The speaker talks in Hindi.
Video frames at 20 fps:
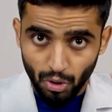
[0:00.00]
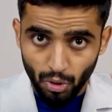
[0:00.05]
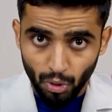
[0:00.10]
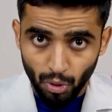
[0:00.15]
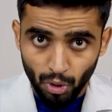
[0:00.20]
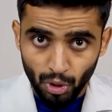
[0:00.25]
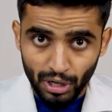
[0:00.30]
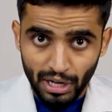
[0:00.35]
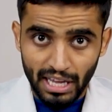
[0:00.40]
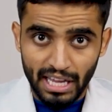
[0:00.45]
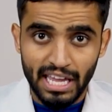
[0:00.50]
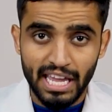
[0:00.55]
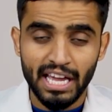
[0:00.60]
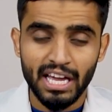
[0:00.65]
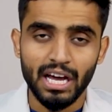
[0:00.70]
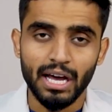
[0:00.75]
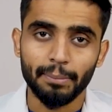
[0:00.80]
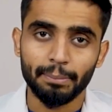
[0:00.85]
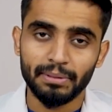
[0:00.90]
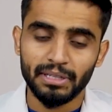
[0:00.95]
और
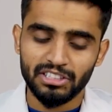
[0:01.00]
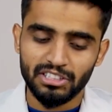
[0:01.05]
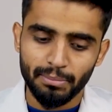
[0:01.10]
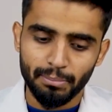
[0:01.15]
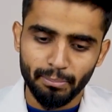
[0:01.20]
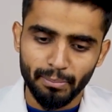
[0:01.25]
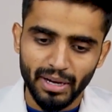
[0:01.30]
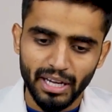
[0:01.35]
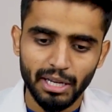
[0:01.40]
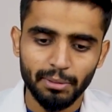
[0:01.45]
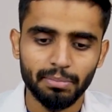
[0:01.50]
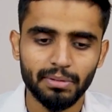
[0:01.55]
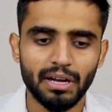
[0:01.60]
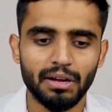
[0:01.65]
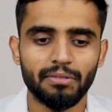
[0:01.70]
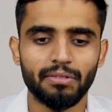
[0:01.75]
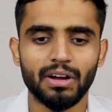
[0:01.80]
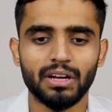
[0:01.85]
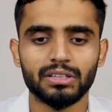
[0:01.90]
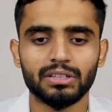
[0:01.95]
एक आपने जब मगरिब
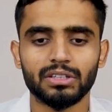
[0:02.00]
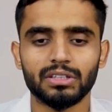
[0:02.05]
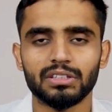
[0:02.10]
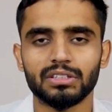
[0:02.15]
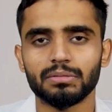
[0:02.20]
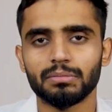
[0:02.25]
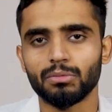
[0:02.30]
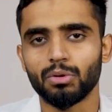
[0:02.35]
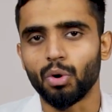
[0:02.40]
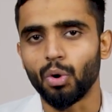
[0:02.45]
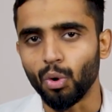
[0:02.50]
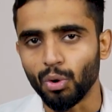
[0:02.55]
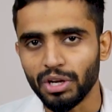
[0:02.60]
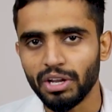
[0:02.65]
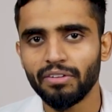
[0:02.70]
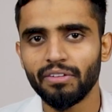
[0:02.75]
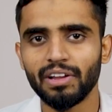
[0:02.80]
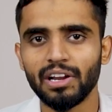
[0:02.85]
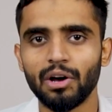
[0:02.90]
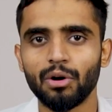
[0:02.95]
का वक्त
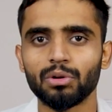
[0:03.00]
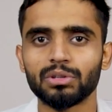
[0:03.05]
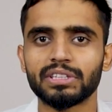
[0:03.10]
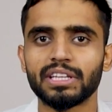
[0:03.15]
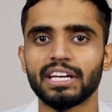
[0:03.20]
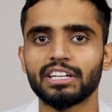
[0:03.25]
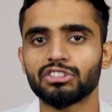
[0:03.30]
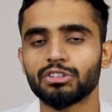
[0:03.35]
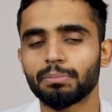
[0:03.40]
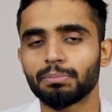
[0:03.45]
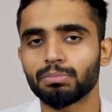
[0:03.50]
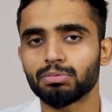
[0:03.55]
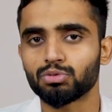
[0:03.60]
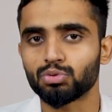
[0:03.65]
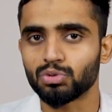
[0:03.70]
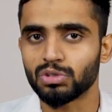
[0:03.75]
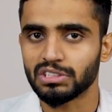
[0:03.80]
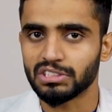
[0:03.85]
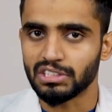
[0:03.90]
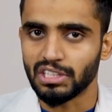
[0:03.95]
होने वाला होता है जब
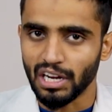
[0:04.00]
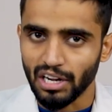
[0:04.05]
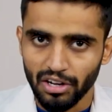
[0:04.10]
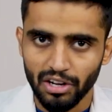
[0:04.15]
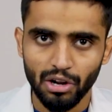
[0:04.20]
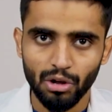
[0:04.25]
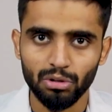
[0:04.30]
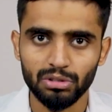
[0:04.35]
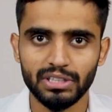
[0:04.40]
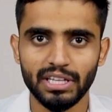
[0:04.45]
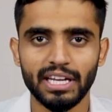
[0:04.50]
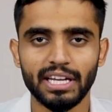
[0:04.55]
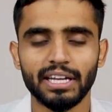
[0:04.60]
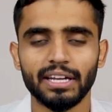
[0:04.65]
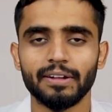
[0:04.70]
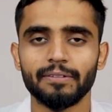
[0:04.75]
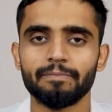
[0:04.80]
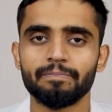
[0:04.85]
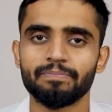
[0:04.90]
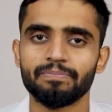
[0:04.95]
सूरज ढल रहा होता है
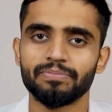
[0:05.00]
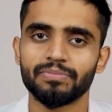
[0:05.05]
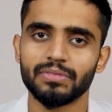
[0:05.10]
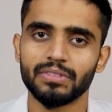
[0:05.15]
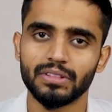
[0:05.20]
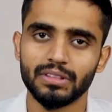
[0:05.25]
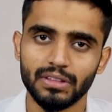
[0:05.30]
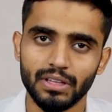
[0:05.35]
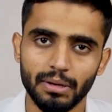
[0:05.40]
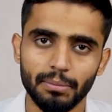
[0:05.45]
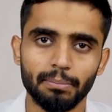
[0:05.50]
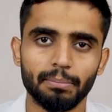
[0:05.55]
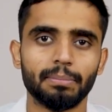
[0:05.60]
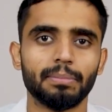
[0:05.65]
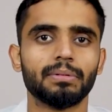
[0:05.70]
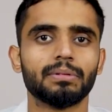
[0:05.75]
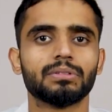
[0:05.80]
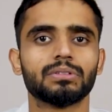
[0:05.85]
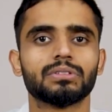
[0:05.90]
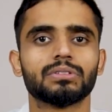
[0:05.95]
तब
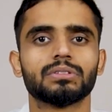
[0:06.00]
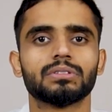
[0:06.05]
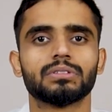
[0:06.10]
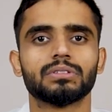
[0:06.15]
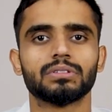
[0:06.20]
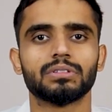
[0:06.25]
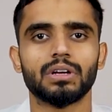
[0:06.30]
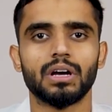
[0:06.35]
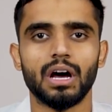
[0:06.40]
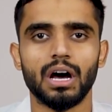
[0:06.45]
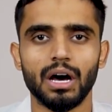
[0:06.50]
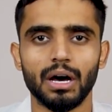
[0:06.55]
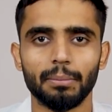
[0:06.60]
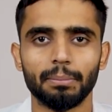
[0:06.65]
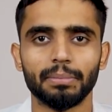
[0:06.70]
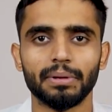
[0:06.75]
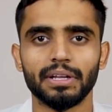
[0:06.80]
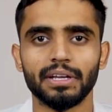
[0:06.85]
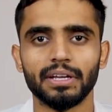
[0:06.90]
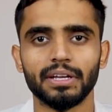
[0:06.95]

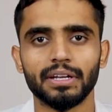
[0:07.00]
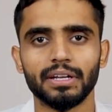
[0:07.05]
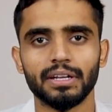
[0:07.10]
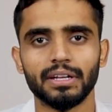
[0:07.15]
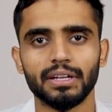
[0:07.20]
आपने